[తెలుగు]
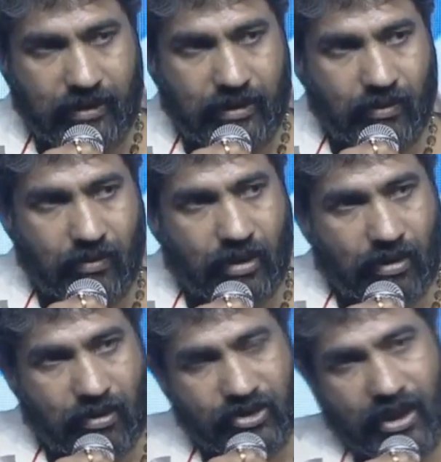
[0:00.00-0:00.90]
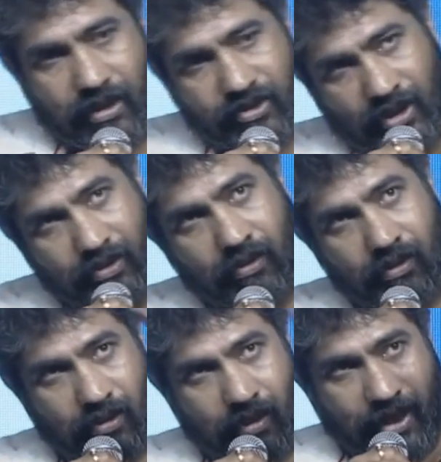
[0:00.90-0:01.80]
తను ఒకటి రెండు సార్లు
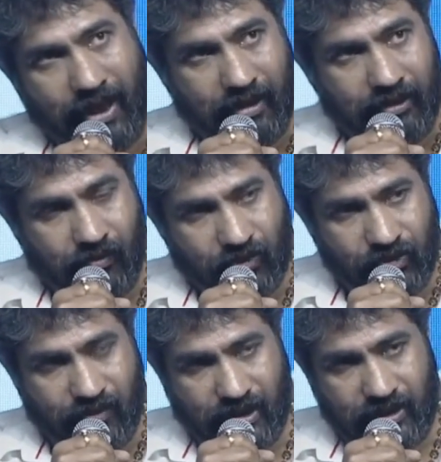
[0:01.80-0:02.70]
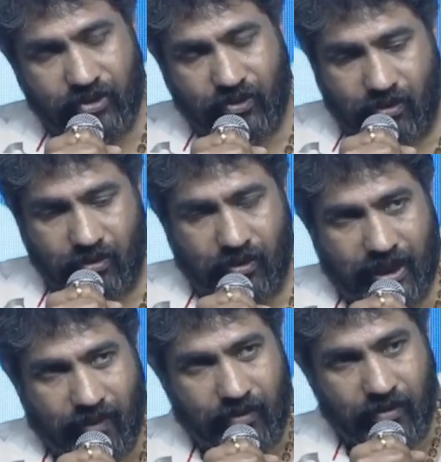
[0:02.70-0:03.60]
సర్దుకోవటం బ్యాగ్ కోసం ఏదో తీసుకోవటం
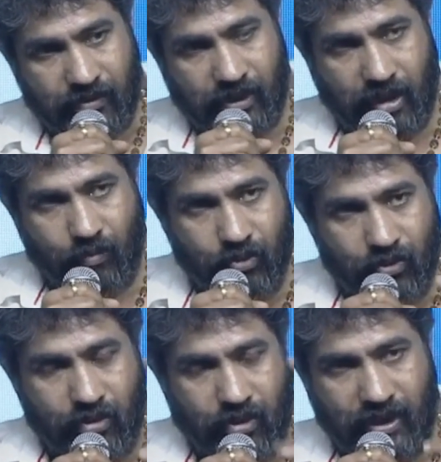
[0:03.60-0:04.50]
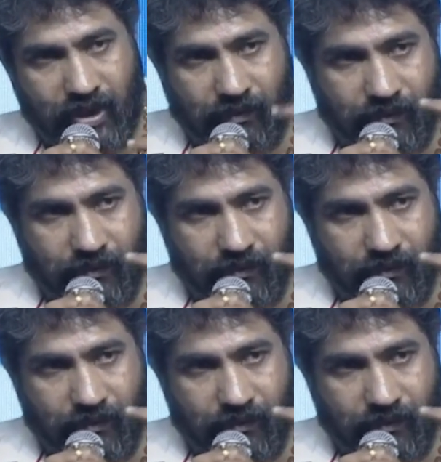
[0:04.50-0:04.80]
లేవటం నాకు ముందు ఉండటం వల్ల ఆవిడ